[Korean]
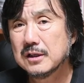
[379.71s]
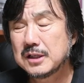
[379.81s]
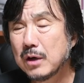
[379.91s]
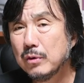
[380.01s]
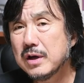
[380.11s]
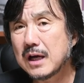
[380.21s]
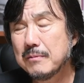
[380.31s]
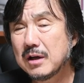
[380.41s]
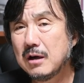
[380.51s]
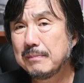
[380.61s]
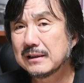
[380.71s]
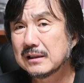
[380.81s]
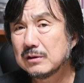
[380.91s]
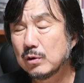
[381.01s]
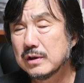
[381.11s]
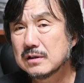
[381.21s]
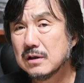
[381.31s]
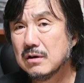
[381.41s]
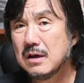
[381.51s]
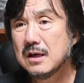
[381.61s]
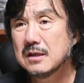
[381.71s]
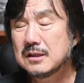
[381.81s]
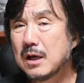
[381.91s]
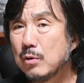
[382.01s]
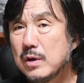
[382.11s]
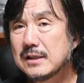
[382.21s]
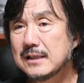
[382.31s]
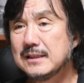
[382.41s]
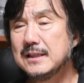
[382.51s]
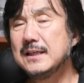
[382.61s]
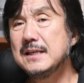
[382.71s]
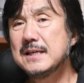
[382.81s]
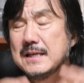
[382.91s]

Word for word: 최고의 카메라를 받았다고 해서 최고의 사진이